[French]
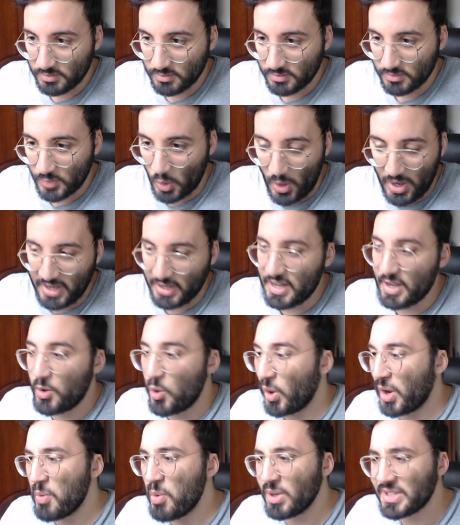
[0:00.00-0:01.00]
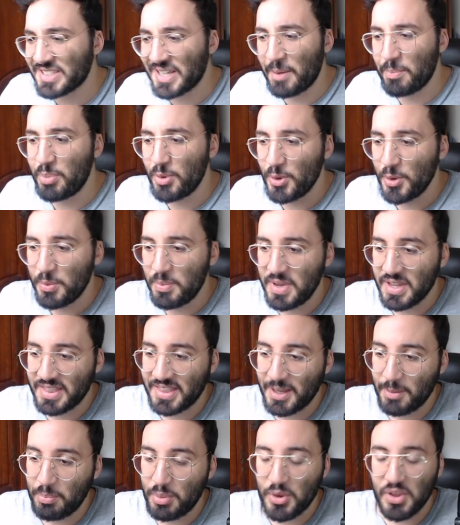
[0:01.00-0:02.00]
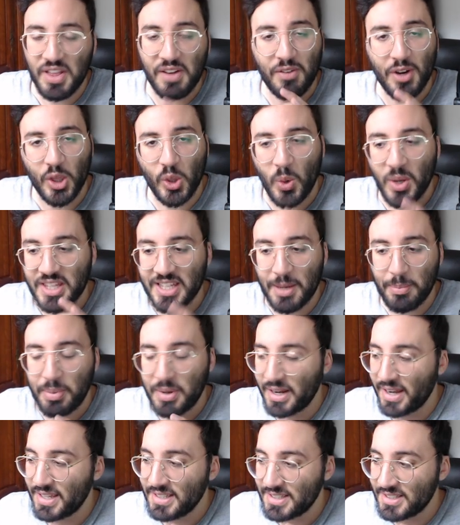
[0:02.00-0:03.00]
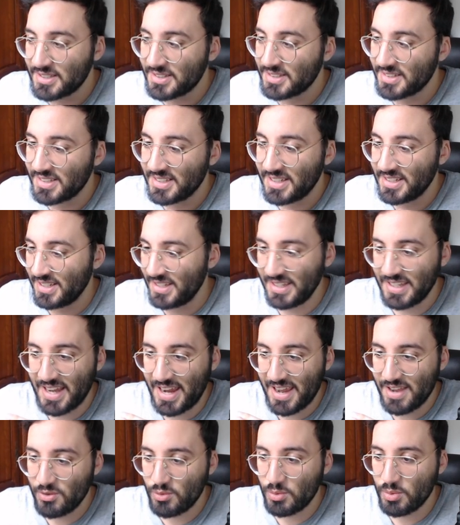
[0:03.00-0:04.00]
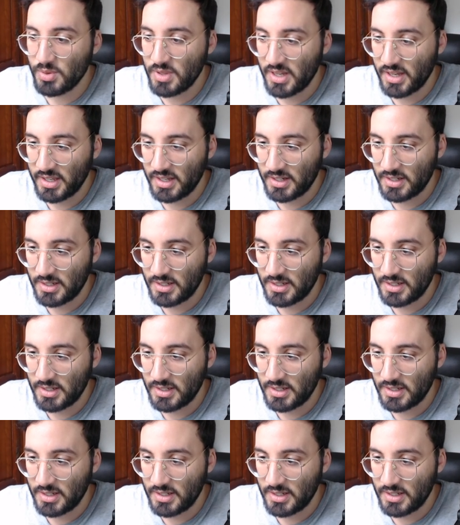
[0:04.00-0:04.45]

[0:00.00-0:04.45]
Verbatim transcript: Ouais, des Kuribo, c'est un peu le bait. Il hein. peut y en avoir trois qui apparaissent. Et il a rien du tout derrière.